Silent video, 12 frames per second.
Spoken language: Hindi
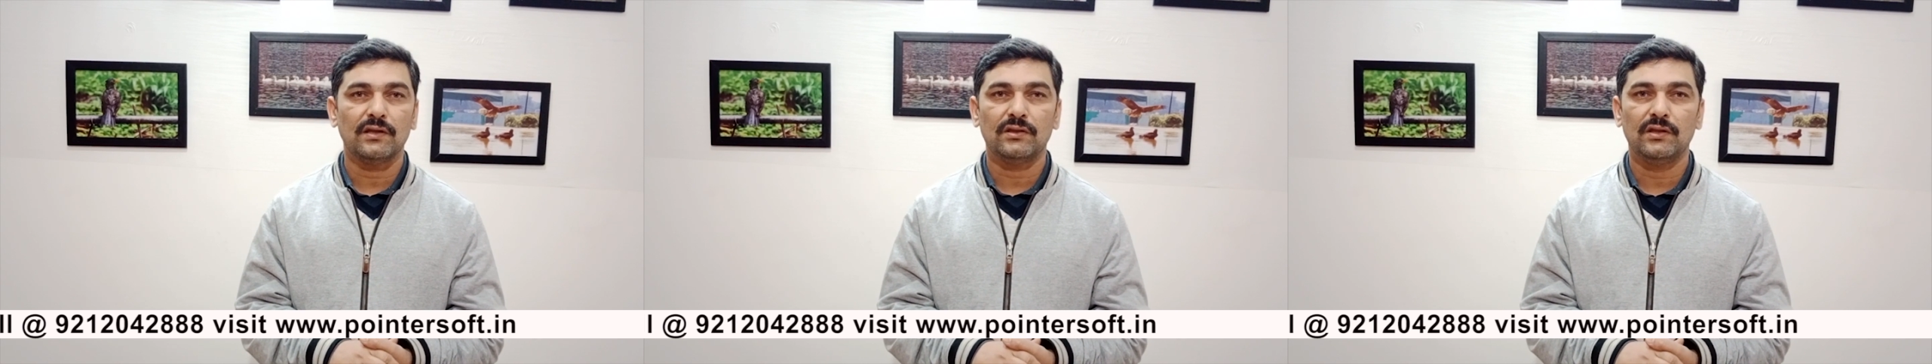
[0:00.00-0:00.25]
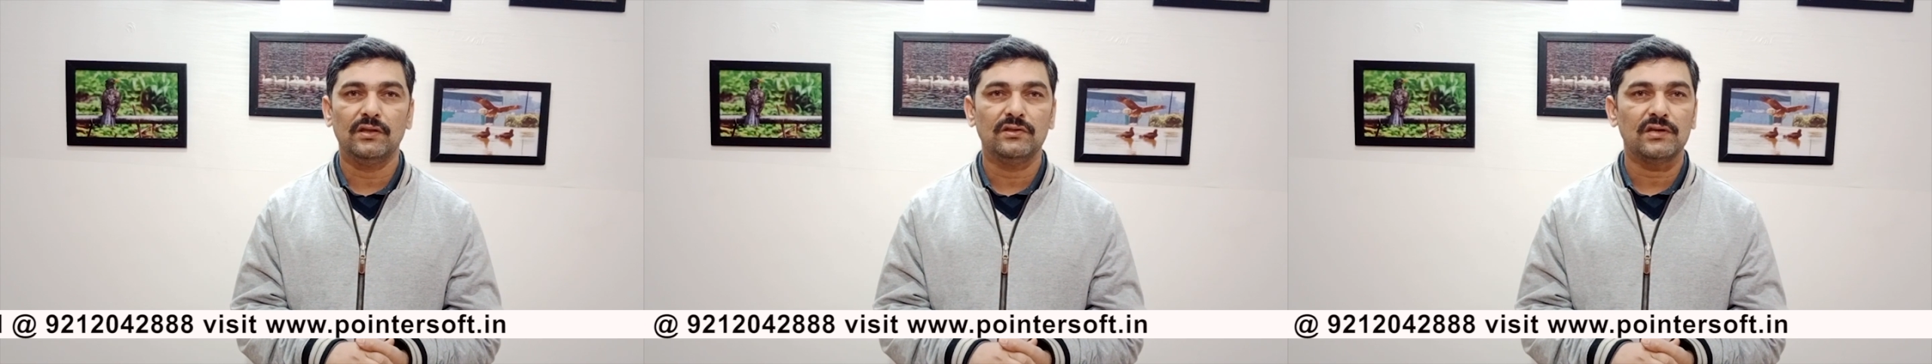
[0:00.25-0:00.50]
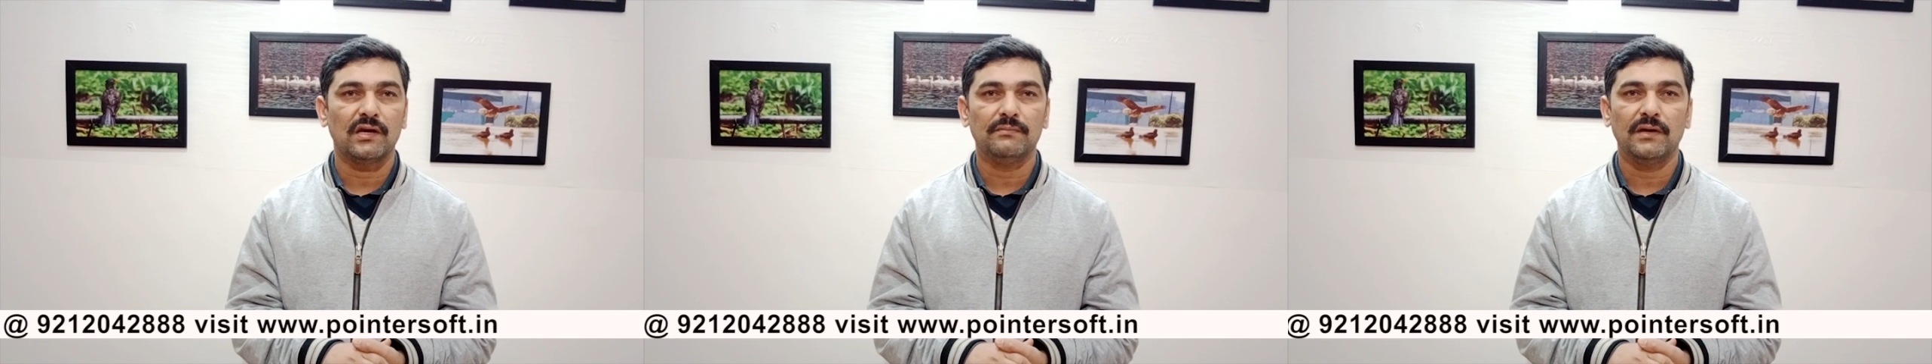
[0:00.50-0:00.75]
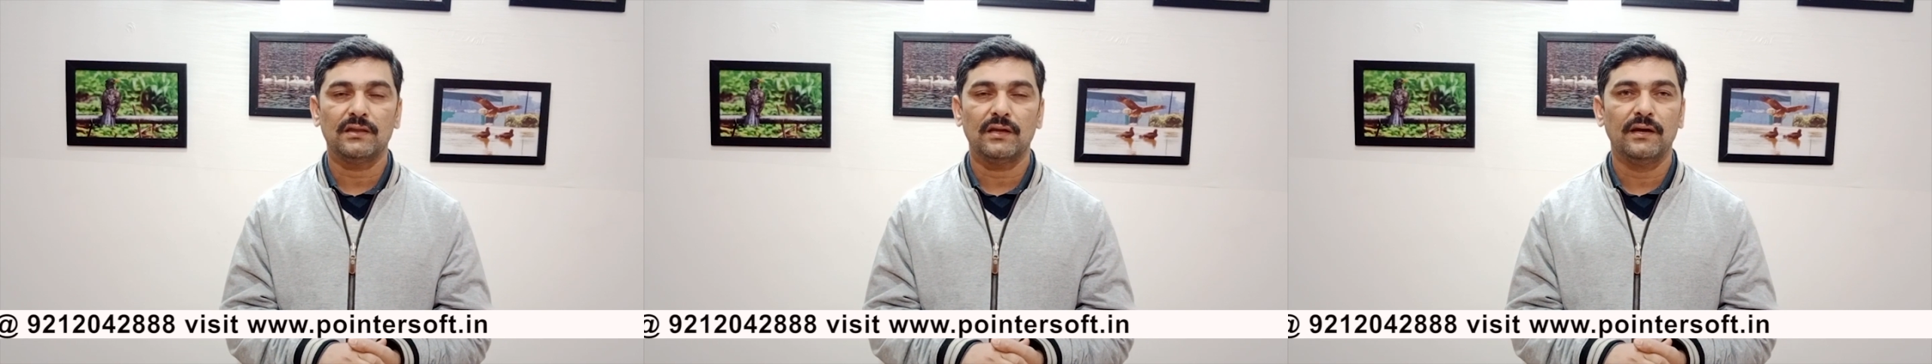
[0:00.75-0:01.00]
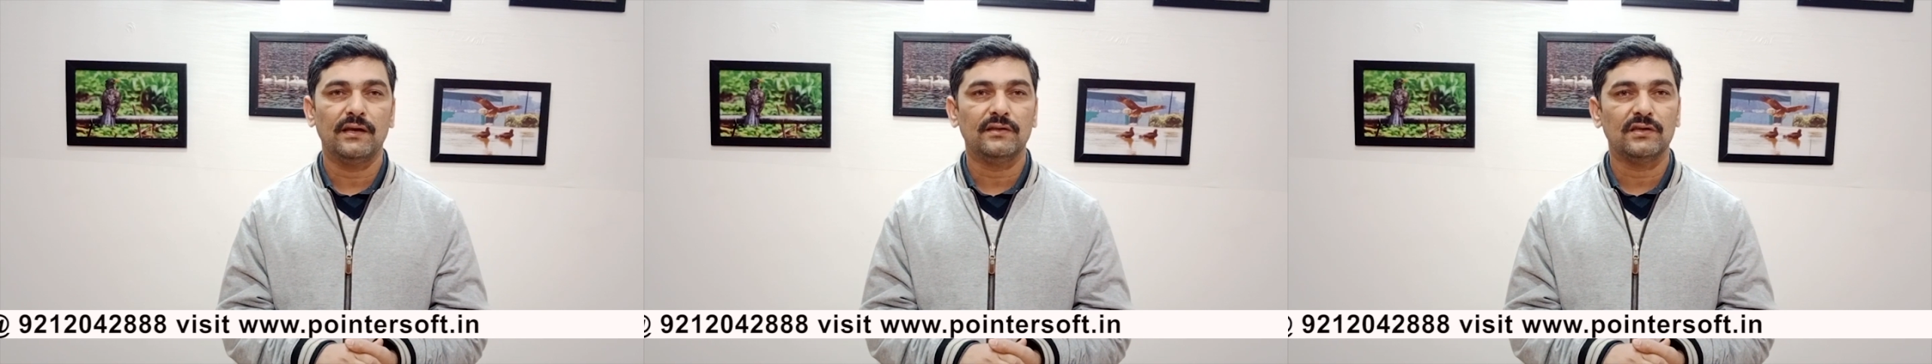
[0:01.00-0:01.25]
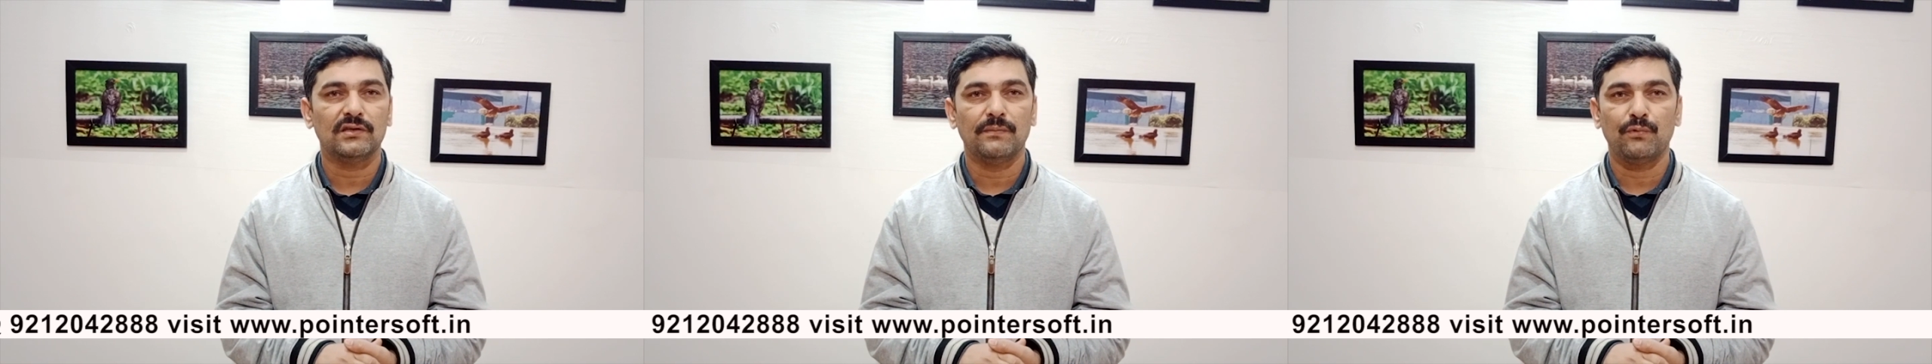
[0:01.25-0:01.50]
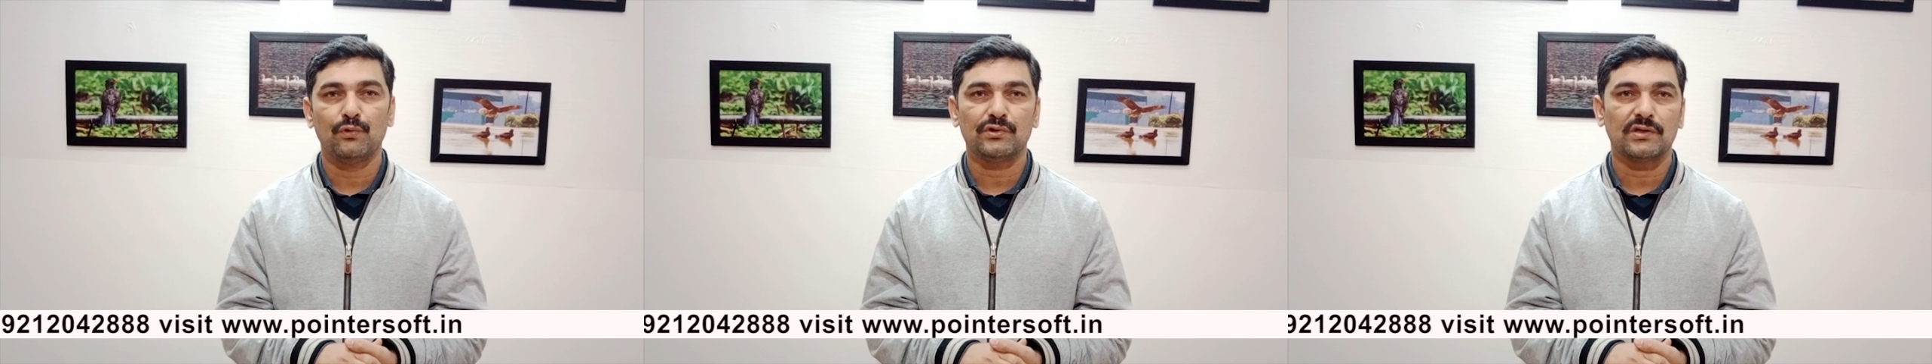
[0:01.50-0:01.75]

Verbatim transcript: तीन चार मेथड है जैसे पोस्ट